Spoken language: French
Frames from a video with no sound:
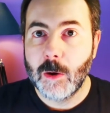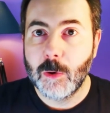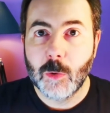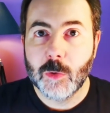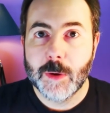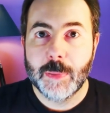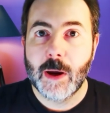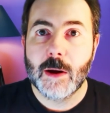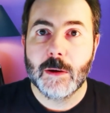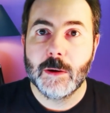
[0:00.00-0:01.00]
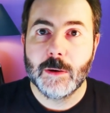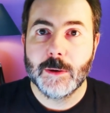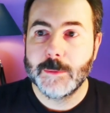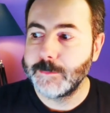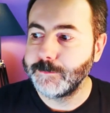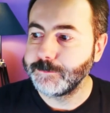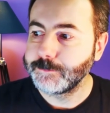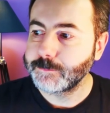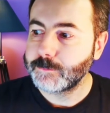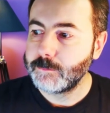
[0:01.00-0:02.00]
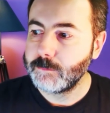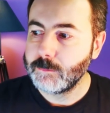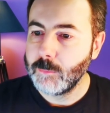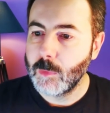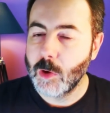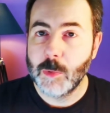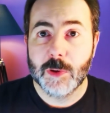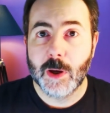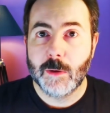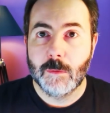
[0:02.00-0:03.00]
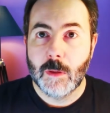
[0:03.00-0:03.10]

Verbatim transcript: Euh, on n'est pas... Euh, comment dire